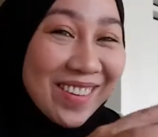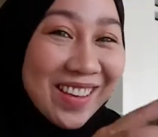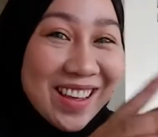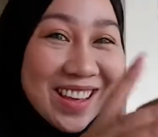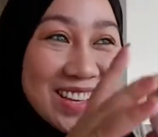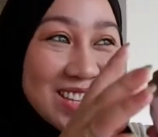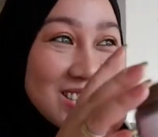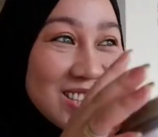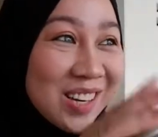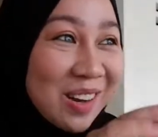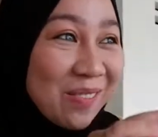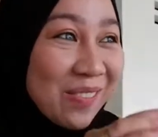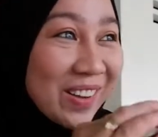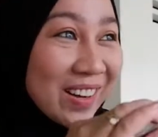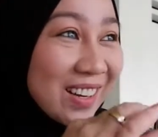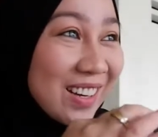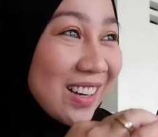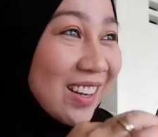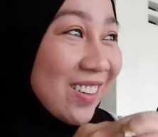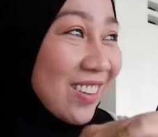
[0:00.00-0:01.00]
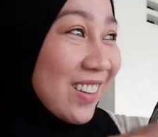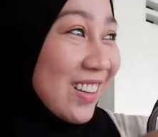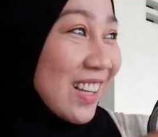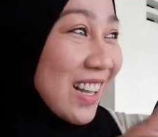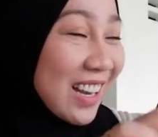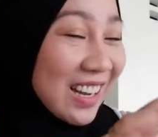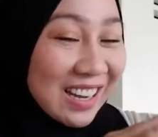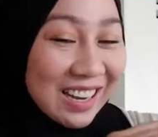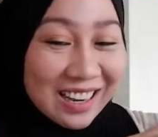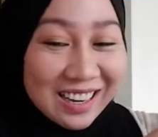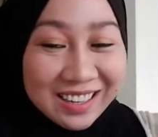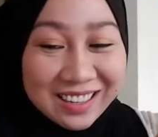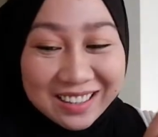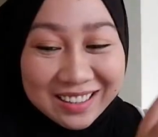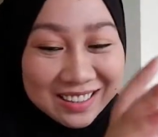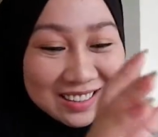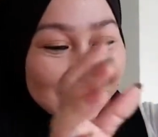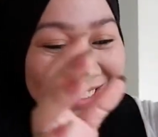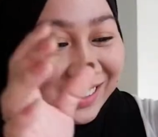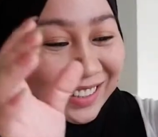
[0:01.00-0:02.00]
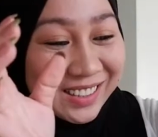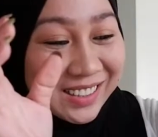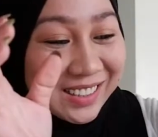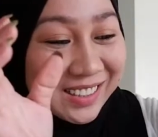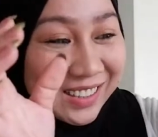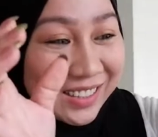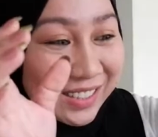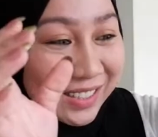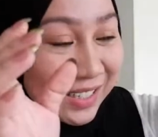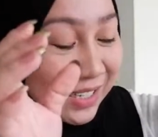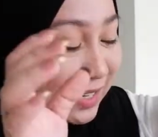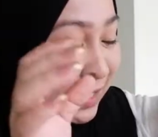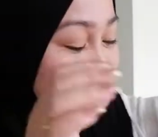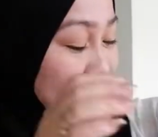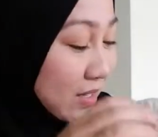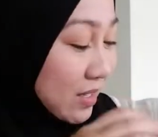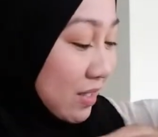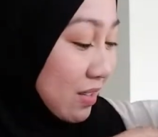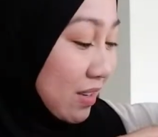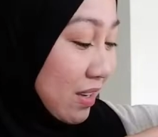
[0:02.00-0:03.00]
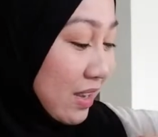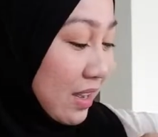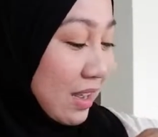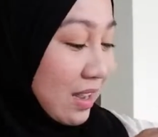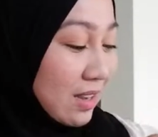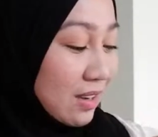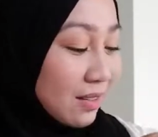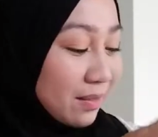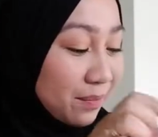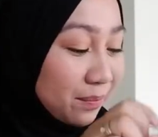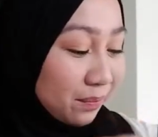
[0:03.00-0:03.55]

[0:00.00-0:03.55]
May extra pa rin akong dala. So, ayan.